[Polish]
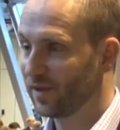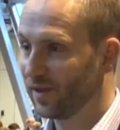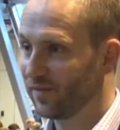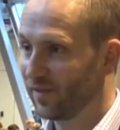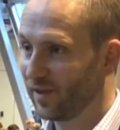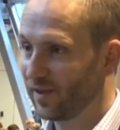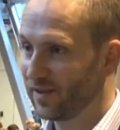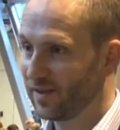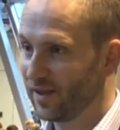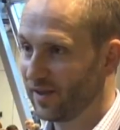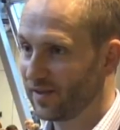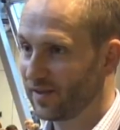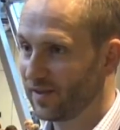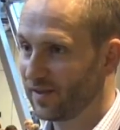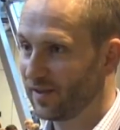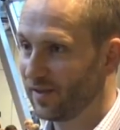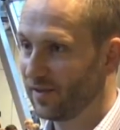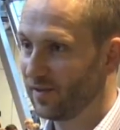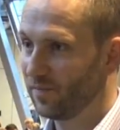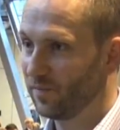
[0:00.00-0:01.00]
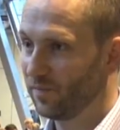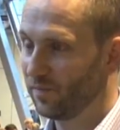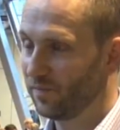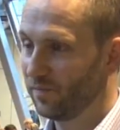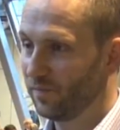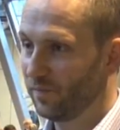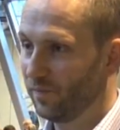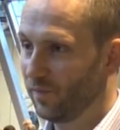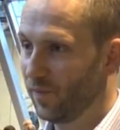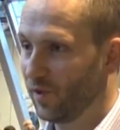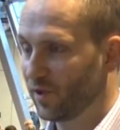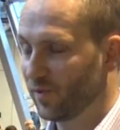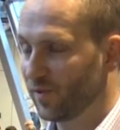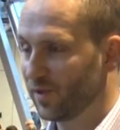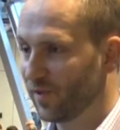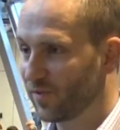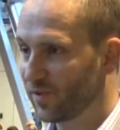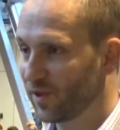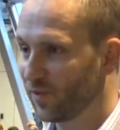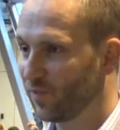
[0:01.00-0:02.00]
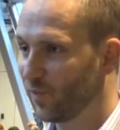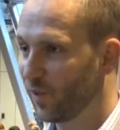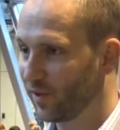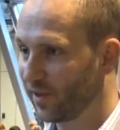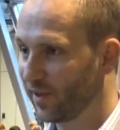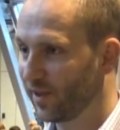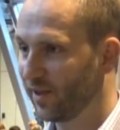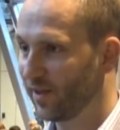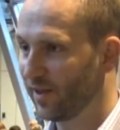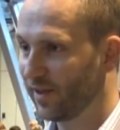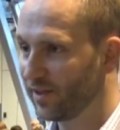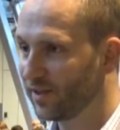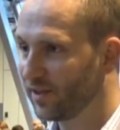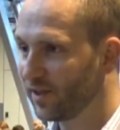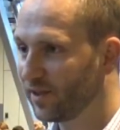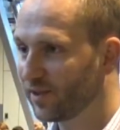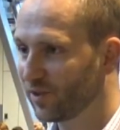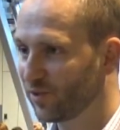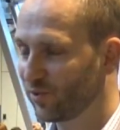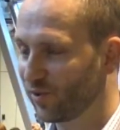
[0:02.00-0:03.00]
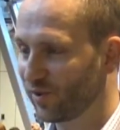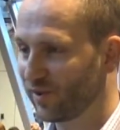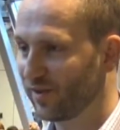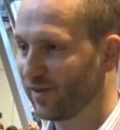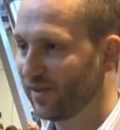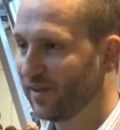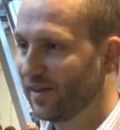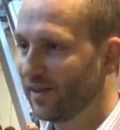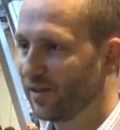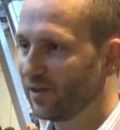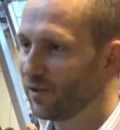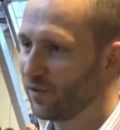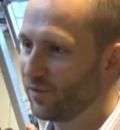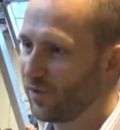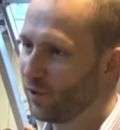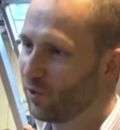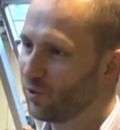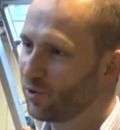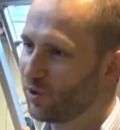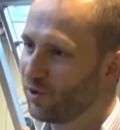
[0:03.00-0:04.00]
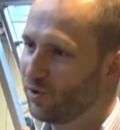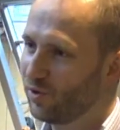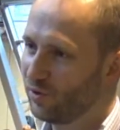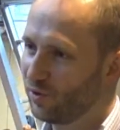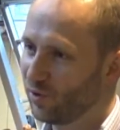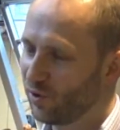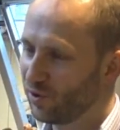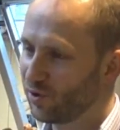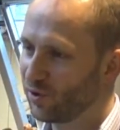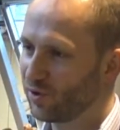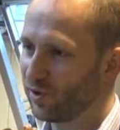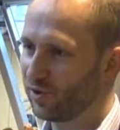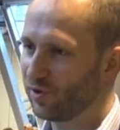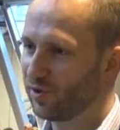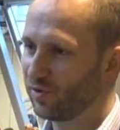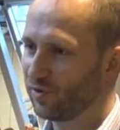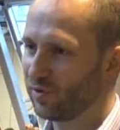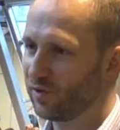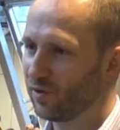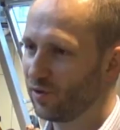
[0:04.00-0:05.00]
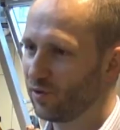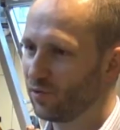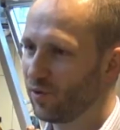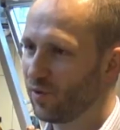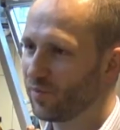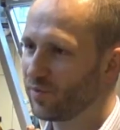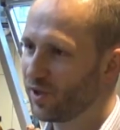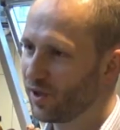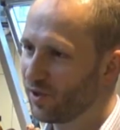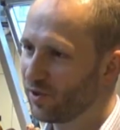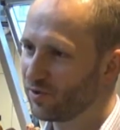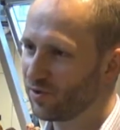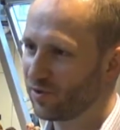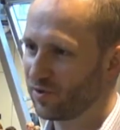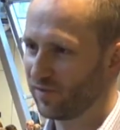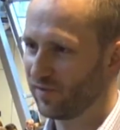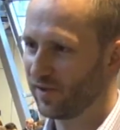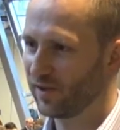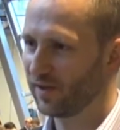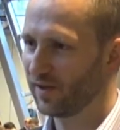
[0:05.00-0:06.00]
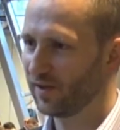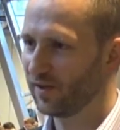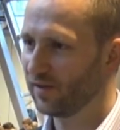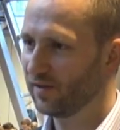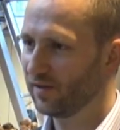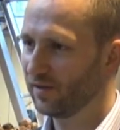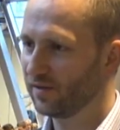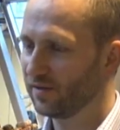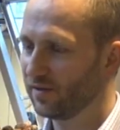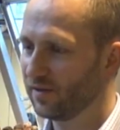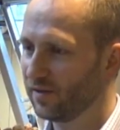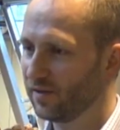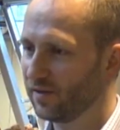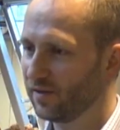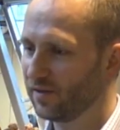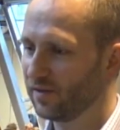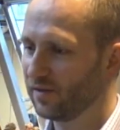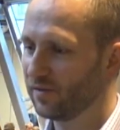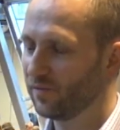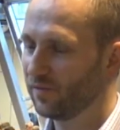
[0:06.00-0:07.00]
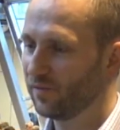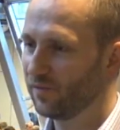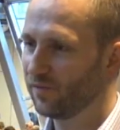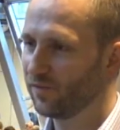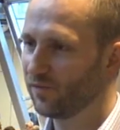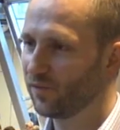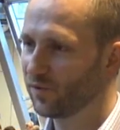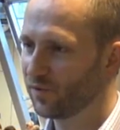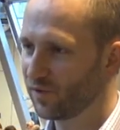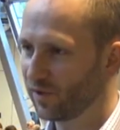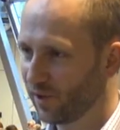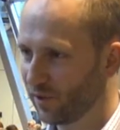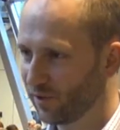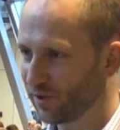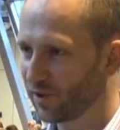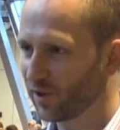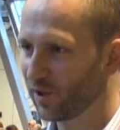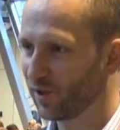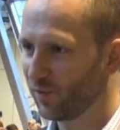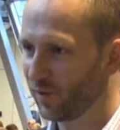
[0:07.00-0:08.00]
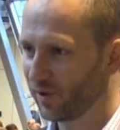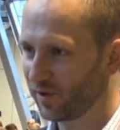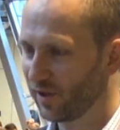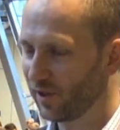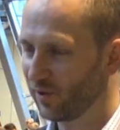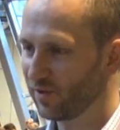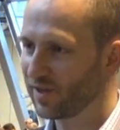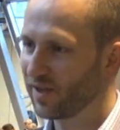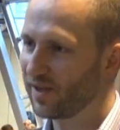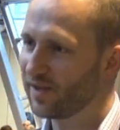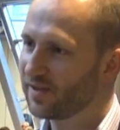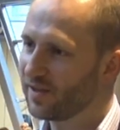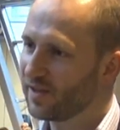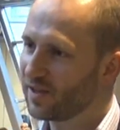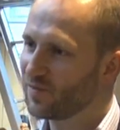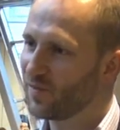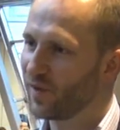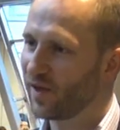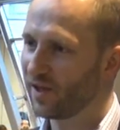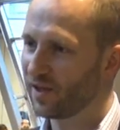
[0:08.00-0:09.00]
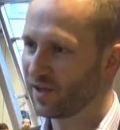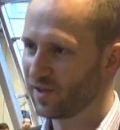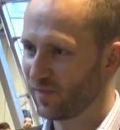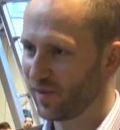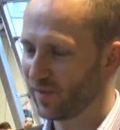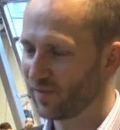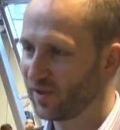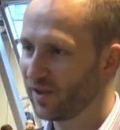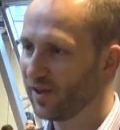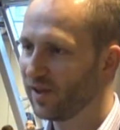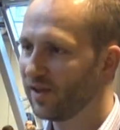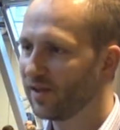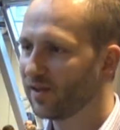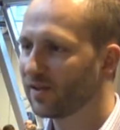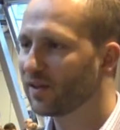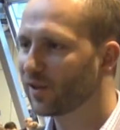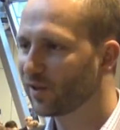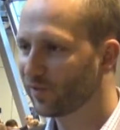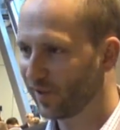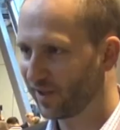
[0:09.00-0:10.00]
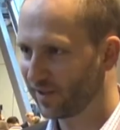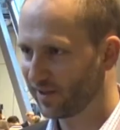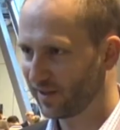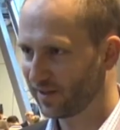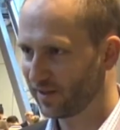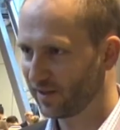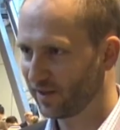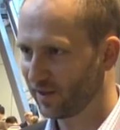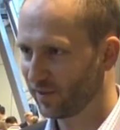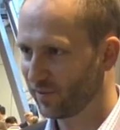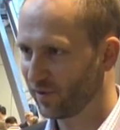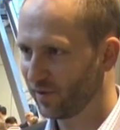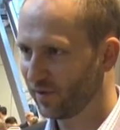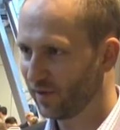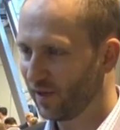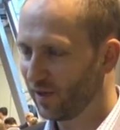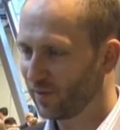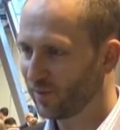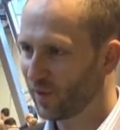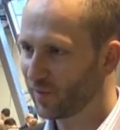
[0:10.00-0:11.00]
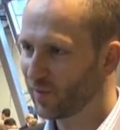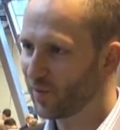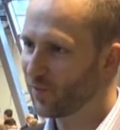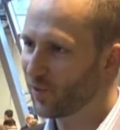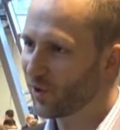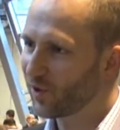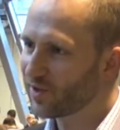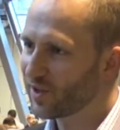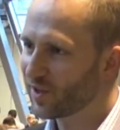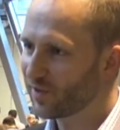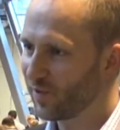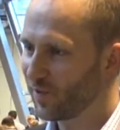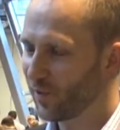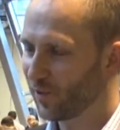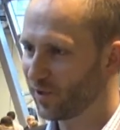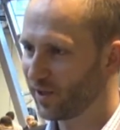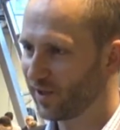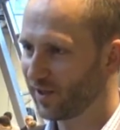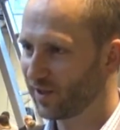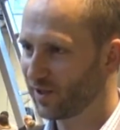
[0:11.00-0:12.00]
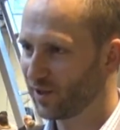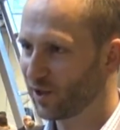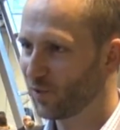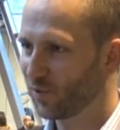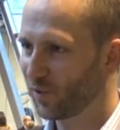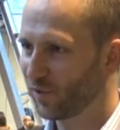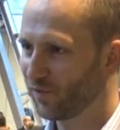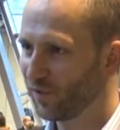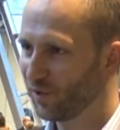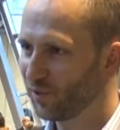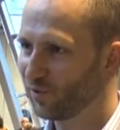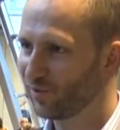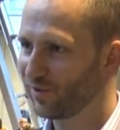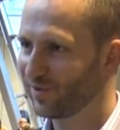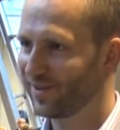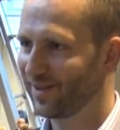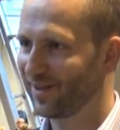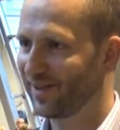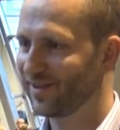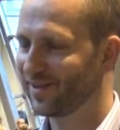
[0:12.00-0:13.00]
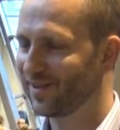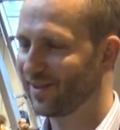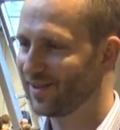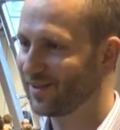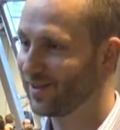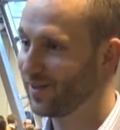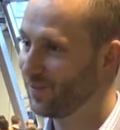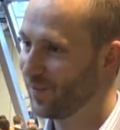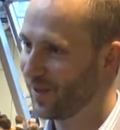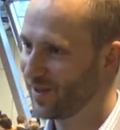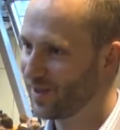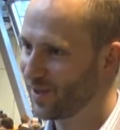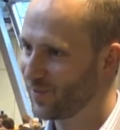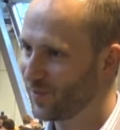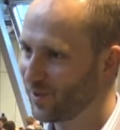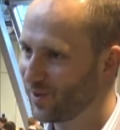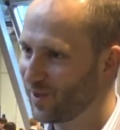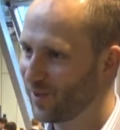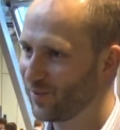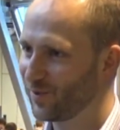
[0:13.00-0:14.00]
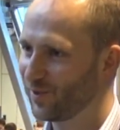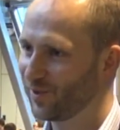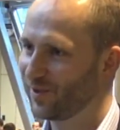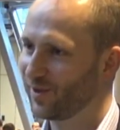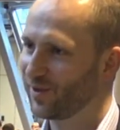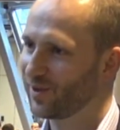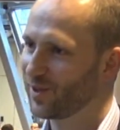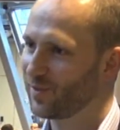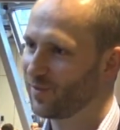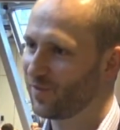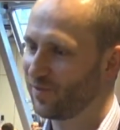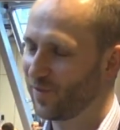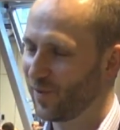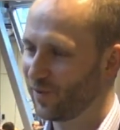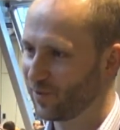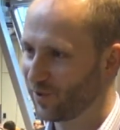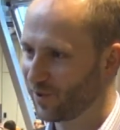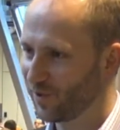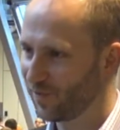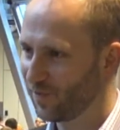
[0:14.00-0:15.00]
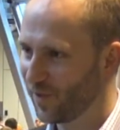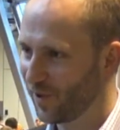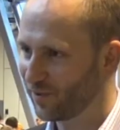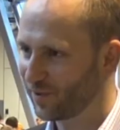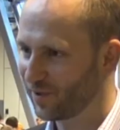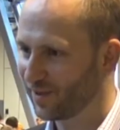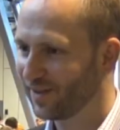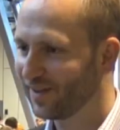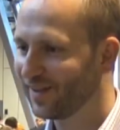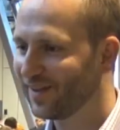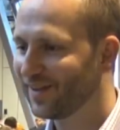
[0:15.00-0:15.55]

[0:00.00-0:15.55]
grywalizacji może być na przykład portal LinkedIn, który do wielu czynności, do, do głębszego stosowania e, funkcjonalności tego portalu zachęca nas mechanizmami grywalizacyjnymi. Mamy procent wypełnienia naszego profilu, zachęca nas ten pasek postępu do tego, żeby wypełnić go w pełni